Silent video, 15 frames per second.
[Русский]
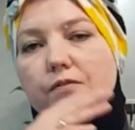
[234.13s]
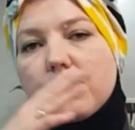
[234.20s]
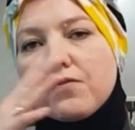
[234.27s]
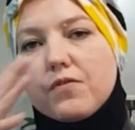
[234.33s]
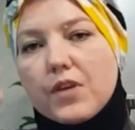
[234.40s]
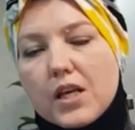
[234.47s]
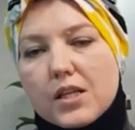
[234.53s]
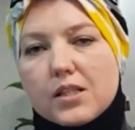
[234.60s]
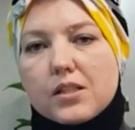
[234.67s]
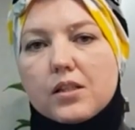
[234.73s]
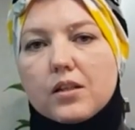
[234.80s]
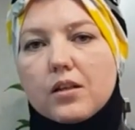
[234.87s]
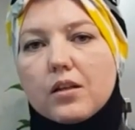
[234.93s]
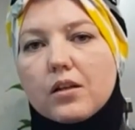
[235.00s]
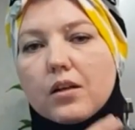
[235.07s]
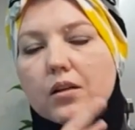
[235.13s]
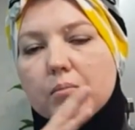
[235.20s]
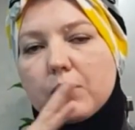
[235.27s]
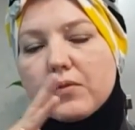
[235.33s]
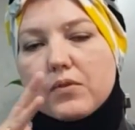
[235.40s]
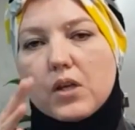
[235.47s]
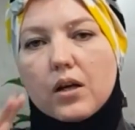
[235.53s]
весь, а, как
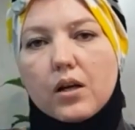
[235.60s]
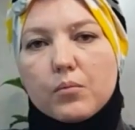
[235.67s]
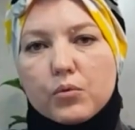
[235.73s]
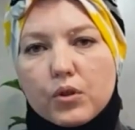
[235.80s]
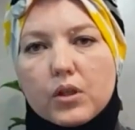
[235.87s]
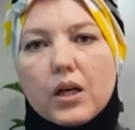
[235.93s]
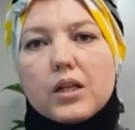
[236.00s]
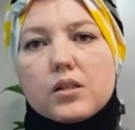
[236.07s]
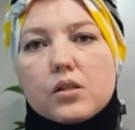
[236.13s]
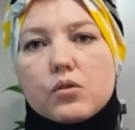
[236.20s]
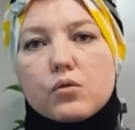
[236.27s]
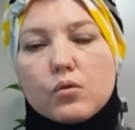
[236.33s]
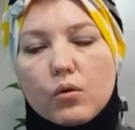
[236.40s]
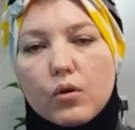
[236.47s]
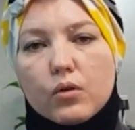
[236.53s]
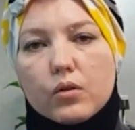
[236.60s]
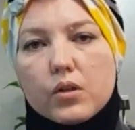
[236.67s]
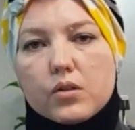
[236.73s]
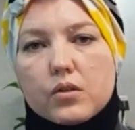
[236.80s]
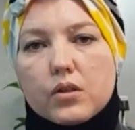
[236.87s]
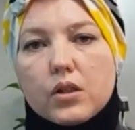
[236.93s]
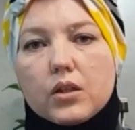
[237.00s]
бы, вся коммуникация
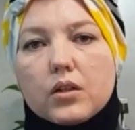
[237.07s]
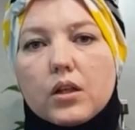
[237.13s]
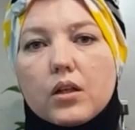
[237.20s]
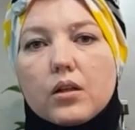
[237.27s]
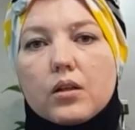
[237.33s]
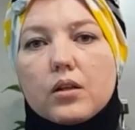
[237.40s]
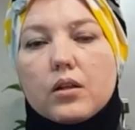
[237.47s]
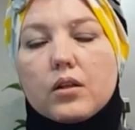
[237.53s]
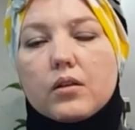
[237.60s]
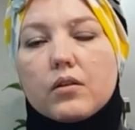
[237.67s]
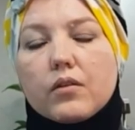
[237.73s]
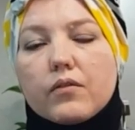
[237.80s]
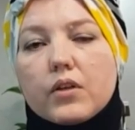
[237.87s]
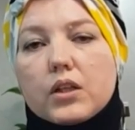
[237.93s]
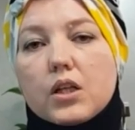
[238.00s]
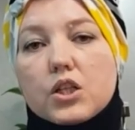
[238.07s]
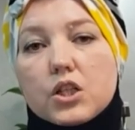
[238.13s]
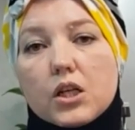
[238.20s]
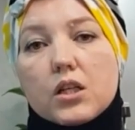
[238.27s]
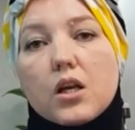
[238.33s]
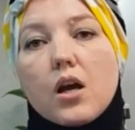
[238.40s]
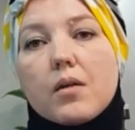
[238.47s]
строилась не в
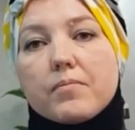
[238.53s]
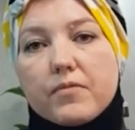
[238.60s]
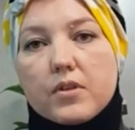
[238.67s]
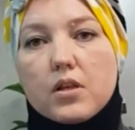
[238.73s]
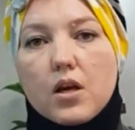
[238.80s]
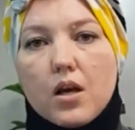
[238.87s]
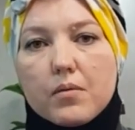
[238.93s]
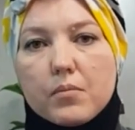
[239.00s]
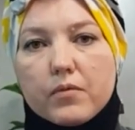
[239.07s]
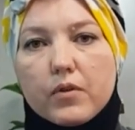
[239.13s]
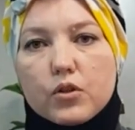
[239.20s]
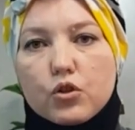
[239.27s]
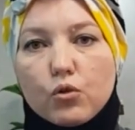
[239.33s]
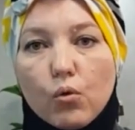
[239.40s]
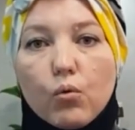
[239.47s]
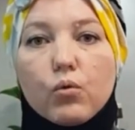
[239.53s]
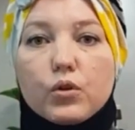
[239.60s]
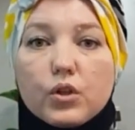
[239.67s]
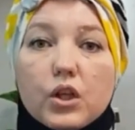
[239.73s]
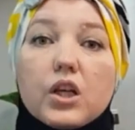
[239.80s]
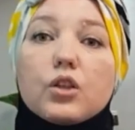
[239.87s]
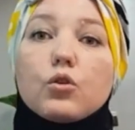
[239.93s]
отношении обвиняемого, что
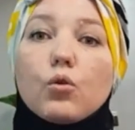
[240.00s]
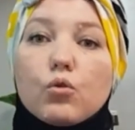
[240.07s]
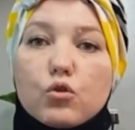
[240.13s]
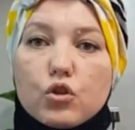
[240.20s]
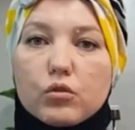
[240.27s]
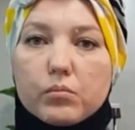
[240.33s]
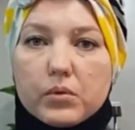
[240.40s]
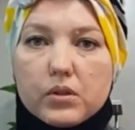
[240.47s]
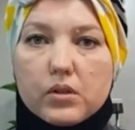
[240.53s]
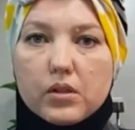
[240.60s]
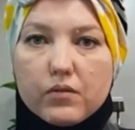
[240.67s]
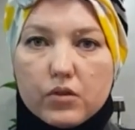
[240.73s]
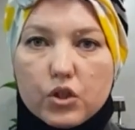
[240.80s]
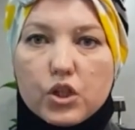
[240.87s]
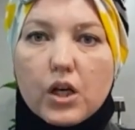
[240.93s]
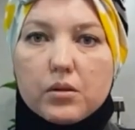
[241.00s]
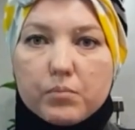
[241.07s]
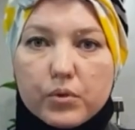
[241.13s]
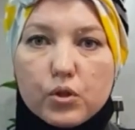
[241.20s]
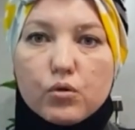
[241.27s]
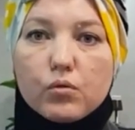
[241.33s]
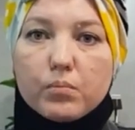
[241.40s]
он не должен был совершать
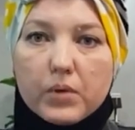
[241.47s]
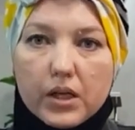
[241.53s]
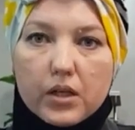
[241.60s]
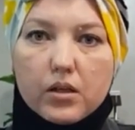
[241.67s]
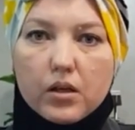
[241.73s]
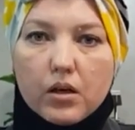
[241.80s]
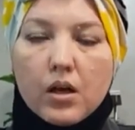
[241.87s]
преступление